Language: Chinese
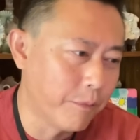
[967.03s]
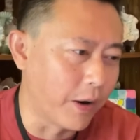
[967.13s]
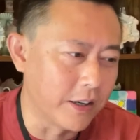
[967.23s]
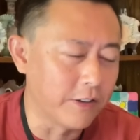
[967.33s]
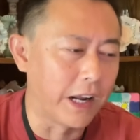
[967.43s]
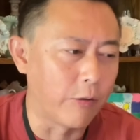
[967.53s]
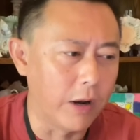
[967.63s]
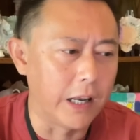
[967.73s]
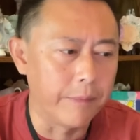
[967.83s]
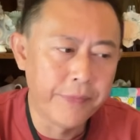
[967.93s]
不知道受哪
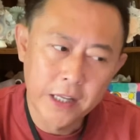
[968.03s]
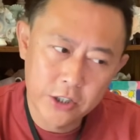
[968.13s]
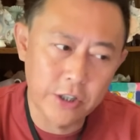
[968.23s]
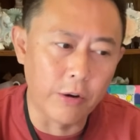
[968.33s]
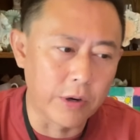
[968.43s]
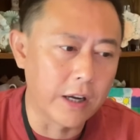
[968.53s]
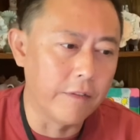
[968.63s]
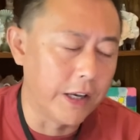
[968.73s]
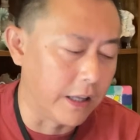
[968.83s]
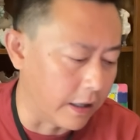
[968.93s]
管理，是有这个
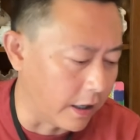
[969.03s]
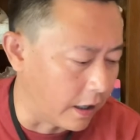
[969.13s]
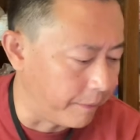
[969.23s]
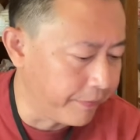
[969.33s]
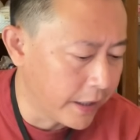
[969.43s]
问题的啊。